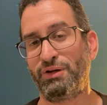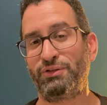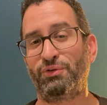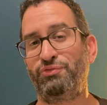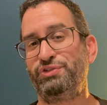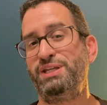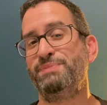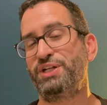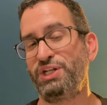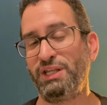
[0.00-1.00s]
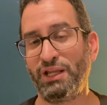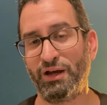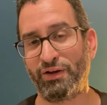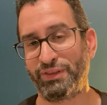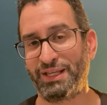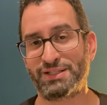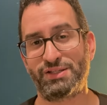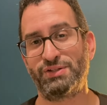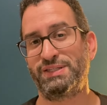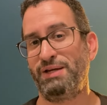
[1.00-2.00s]
Donc vous imaginez,
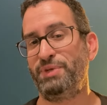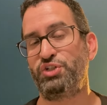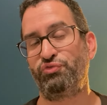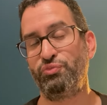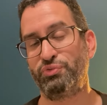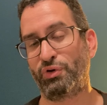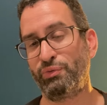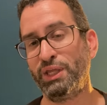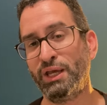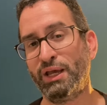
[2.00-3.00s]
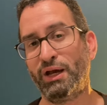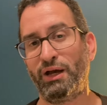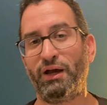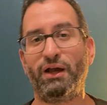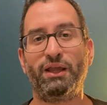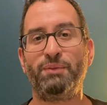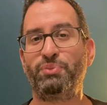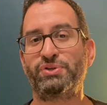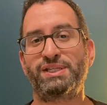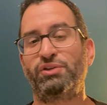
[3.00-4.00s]
Anderson, c'est un match fou pour lui. Euh, il
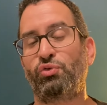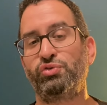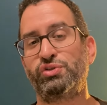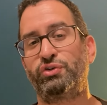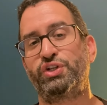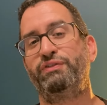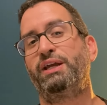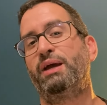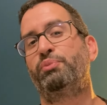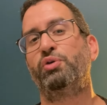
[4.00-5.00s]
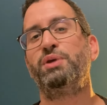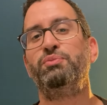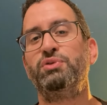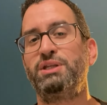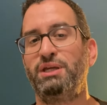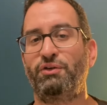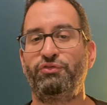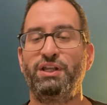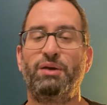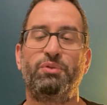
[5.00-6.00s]
pense être aux anges avec un premier but qui est
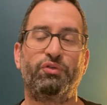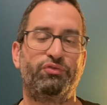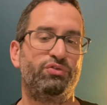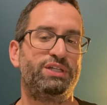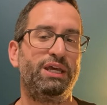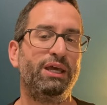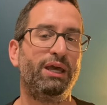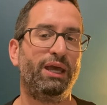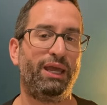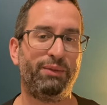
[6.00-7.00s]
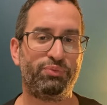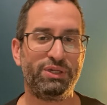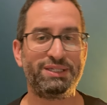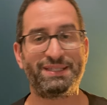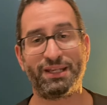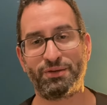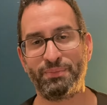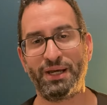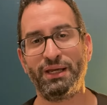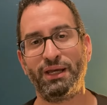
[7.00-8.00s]
finalement refusé, et puis cette
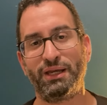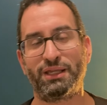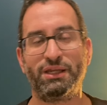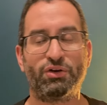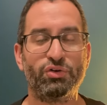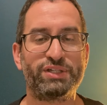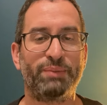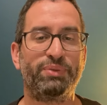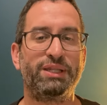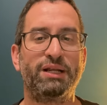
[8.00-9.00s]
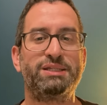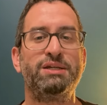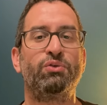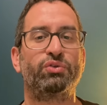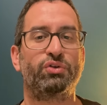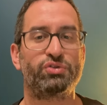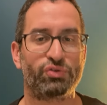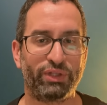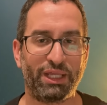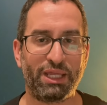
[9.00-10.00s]
main qui cause un penalty contre
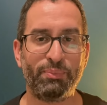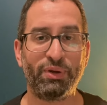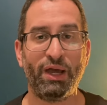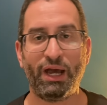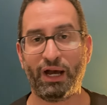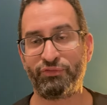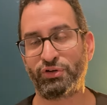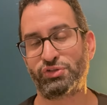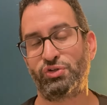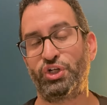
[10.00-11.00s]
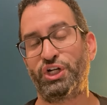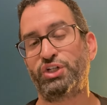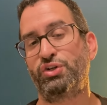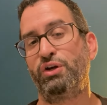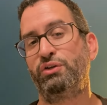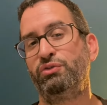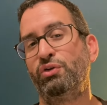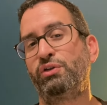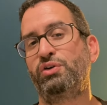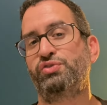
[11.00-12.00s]
son équipe. Avert se charge de
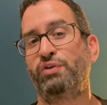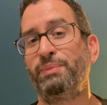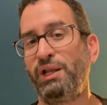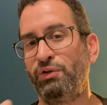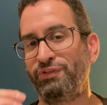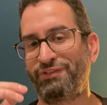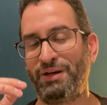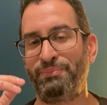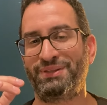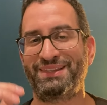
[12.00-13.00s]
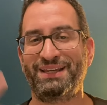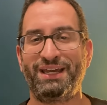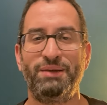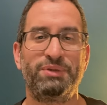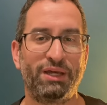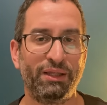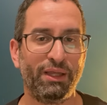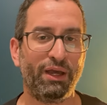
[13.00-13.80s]
le transformer, il le frappe très bien.